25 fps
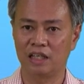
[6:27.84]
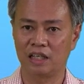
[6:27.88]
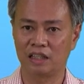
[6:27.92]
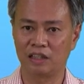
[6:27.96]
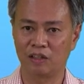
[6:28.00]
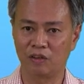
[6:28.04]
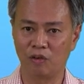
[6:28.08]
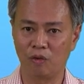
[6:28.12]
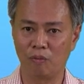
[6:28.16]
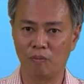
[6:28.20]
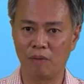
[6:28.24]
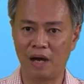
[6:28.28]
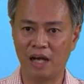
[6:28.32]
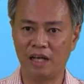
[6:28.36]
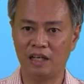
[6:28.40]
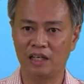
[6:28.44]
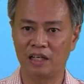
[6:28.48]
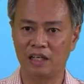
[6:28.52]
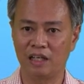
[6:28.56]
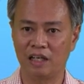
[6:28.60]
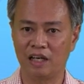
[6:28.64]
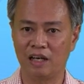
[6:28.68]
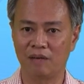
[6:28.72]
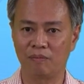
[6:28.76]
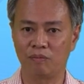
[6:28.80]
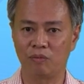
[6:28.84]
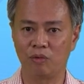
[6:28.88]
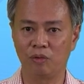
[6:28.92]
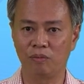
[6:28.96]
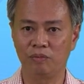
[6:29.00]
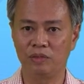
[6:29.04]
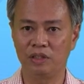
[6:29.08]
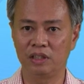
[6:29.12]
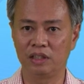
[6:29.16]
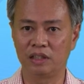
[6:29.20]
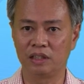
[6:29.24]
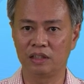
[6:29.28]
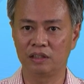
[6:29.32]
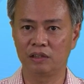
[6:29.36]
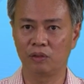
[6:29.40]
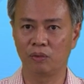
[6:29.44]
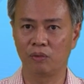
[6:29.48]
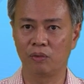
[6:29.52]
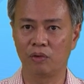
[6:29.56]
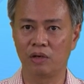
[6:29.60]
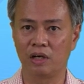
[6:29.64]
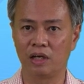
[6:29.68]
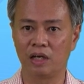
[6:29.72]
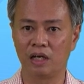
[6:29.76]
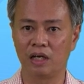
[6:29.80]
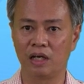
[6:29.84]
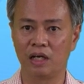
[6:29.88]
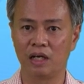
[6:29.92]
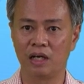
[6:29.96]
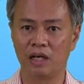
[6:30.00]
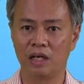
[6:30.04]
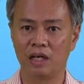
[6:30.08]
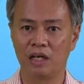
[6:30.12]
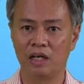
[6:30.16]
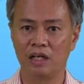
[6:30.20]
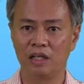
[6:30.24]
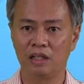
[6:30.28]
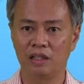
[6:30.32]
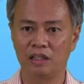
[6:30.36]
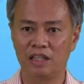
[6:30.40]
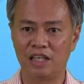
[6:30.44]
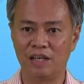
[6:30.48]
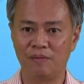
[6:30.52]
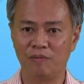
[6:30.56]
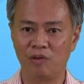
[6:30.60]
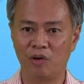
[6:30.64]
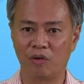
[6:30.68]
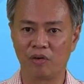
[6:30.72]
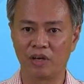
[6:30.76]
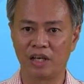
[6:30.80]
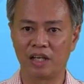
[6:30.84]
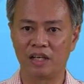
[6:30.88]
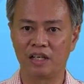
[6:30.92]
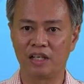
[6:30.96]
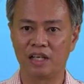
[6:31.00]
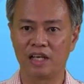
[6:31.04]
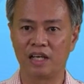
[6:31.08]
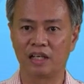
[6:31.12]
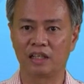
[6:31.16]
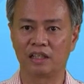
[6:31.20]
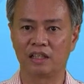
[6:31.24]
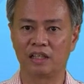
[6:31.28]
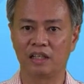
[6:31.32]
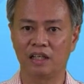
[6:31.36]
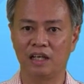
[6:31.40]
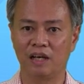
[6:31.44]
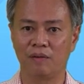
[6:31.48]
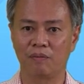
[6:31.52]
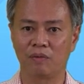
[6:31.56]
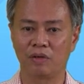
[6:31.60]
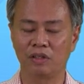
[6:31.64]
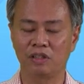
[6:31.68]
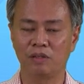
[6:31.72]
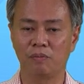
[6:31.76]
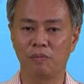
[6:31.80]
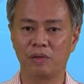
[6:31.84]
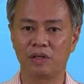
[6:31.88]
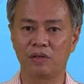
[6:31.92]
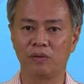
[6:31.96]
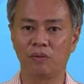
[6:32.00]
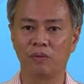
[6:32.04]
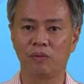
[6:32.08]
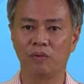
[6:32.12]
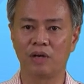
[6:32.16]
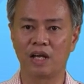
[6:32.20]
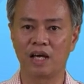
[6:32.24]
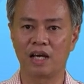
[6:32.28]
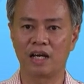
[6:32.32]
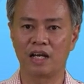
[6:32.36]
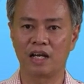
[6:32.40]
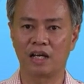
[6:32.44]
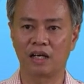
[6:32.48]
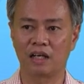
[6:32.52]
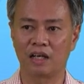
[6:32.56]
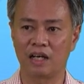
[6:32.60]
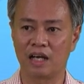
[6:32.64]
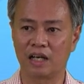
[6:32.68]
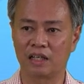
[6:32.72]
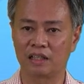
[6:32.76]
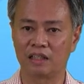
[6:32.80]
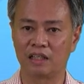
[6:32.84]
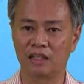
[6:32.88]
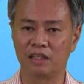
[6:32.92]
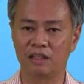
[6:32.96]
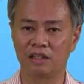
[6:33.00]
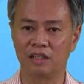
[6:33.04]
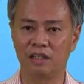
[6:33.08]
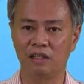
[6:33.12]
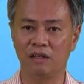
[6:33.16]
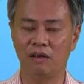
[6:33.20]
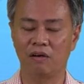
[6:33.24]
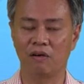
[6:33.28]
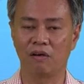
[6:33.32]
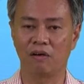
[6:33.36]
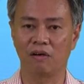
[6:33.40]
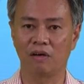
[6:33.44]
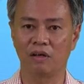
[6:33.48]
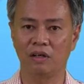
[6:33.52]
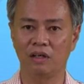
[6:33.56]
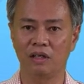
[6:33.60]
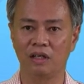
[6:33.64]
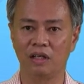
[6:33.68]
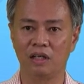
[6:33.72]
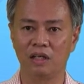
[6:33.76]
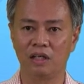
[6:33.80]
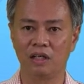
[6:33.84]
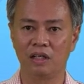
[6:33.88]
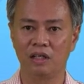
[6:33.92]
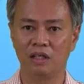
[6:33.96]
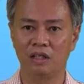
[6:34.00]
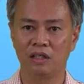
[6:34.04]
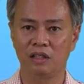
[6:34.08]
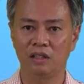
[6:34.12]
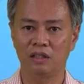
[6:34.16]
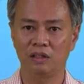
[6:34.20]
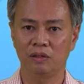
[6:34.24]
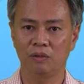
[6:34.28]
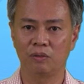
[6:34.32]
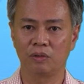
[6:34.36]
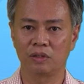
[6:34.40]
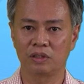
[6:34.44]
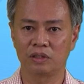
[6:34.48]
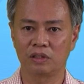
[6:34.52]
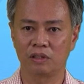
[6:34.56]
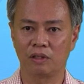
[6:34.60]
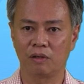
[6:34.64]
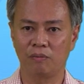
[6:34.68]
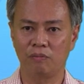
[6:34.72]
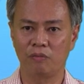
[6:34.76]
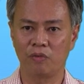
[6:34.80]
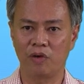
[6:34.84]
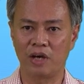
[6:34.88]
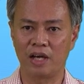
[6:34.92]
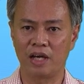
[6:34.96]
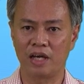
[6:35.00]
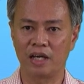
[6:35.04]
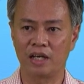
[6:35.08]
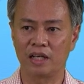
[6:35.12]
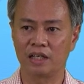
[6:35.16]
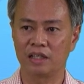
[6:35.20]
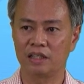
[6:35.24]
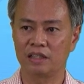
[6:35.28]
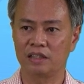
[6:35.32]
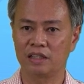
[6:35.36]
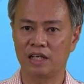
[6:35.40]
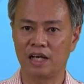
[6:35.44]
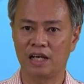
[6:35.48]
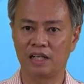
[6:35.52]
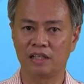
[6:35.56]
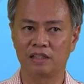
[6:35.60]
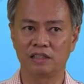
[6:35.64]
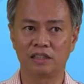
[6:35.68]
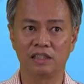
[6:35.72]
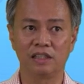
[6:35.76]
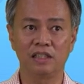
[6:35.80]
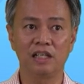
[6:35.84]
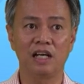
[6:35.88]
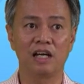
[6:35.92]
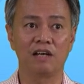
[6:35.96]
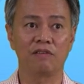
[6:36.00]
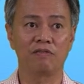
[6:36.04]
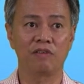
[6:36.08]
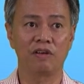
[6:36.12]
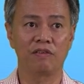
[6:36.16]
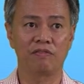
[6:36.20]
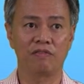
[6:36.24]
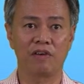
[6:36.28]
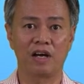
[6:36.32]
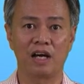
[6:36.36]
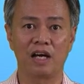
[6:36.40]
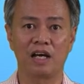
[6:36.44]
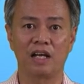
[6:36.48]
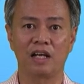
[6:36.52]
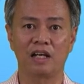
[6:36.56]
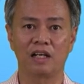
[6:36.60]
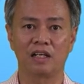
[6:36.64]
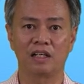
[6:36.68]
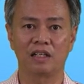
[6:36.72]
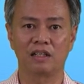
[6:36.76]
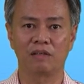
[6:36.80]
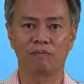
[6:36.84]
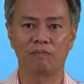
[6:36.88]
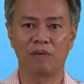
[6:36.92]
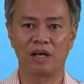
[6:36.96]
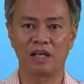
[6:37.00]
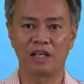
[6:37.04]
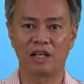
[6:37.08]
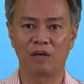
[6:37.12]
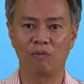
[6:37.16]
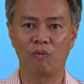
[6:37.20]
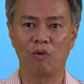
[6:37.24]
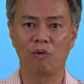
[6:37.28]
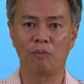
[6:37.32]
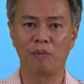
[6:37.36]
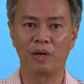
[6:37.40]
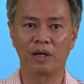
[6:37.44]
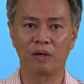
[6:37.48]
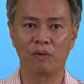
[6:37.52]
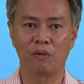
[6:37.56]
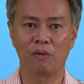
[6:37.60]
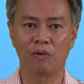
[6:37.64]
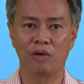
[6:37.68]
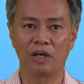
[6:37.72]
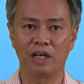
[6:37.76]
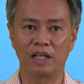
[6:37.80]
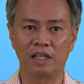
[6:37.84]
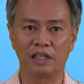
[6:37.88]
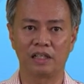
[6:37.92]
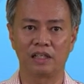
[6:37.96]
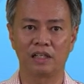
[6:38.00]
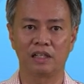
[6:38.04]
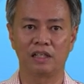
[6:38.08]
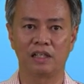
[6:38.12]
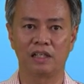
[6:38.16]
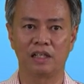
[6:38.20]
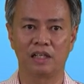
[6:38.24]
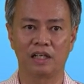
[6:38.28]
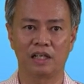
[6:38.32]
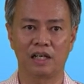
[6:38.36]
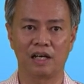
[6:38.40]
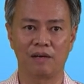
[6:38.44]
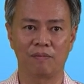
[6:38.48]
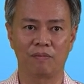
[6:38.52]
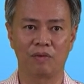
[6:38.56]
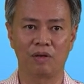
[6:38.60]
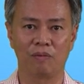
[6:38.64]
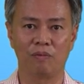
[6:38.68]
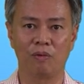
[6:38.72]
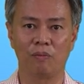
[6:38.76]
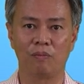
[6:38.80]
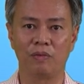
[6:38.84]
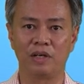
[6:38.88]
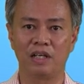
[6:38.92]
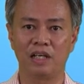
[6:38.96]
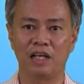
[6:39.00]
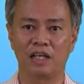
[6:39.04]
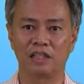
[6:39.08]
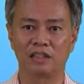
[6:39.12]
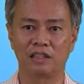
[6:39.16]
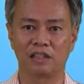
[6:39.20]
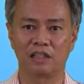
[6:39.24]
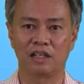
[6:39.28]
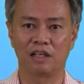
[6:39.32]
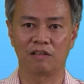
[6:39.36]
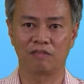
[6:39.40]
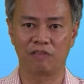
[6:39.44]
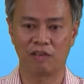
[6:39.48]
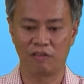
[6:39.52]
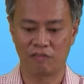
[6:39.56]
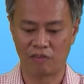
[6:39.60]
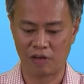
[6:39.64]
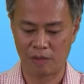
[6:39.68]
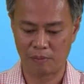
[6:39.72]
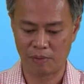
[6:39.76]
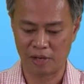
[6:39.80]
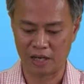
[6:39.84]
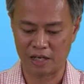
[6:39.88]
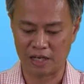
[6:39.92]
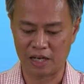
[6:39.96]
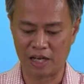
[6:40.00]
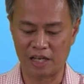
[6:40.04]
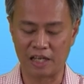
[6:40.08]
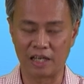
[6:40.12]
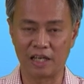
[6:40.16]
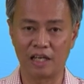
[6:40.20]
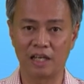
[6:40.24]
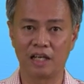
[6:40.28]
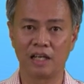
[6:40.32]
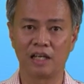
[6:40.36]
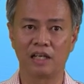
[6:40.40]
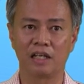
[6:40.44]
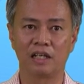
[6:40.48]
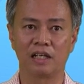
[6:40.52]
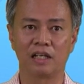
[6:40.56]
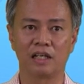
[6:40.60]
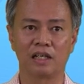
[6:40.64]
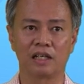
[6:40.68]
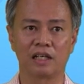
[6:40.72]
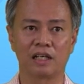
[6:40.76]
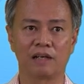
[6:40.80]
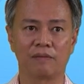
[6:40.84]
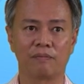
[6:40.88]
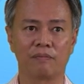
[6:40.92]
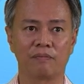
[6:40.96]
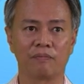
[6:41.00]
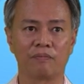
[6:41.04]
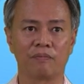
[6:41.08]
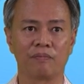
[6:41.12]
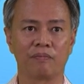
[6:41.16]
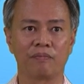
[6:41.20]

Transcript: อัตโนมัตินะครับรวมถึงตัวทีมของ n t e c h นะครับก็จะมาดูแลหลัก ๆ ในเรื่องของตัวซอฟต์แวร์ การซื้อขายไฟฟ้าภายในวงไมโครกริดนะครับระบบบริหารจัดการไฟฟ้าภายในนะครับ